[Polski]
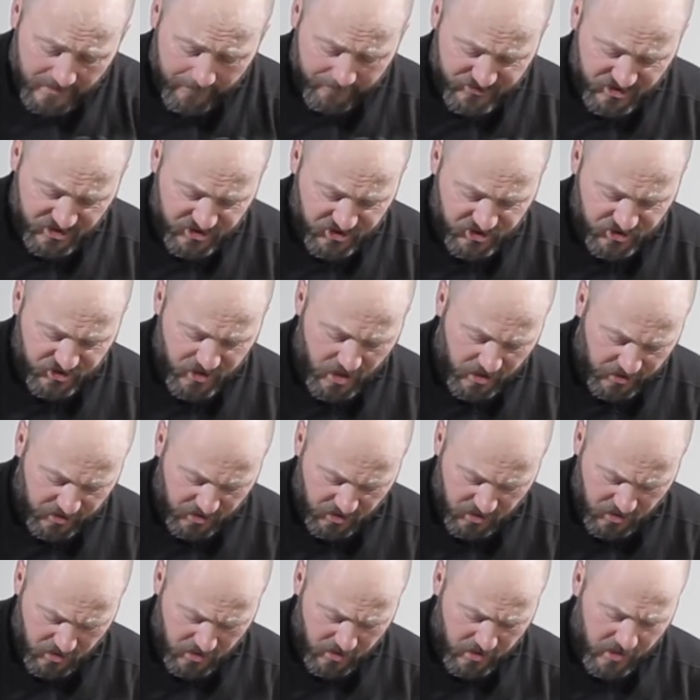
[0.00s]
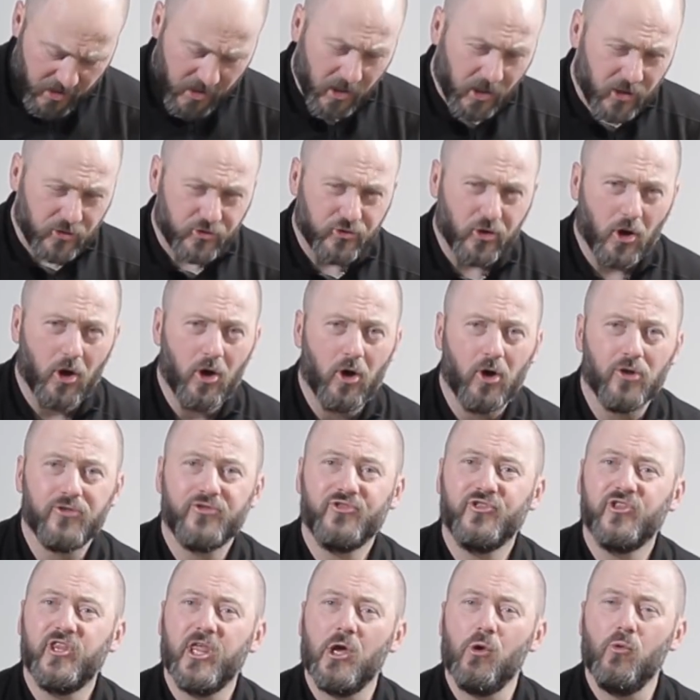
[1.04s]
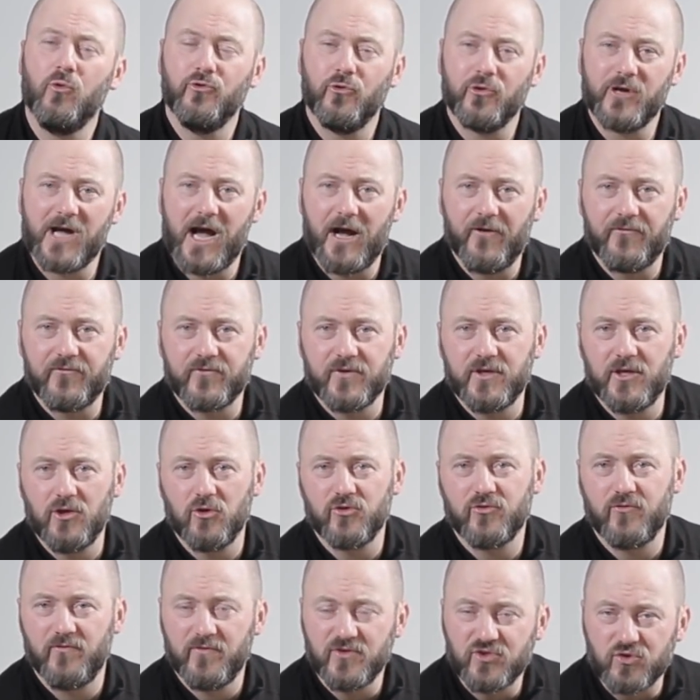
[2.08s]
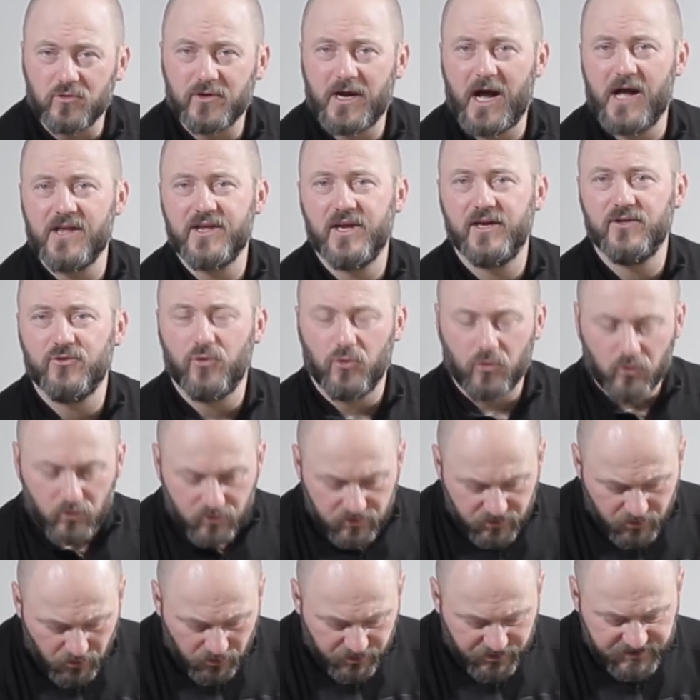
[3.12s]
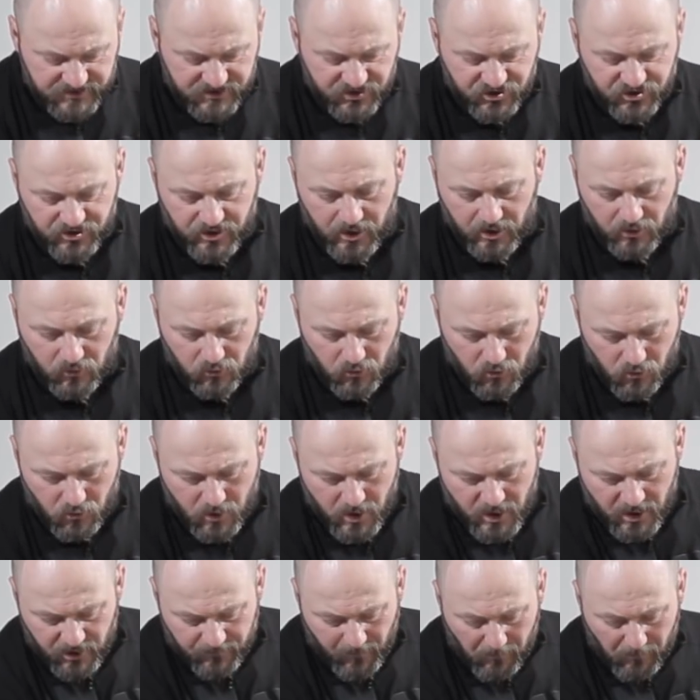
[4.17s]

przez śniegi, to tył nogawki od wyciągania nogi ze śniegu,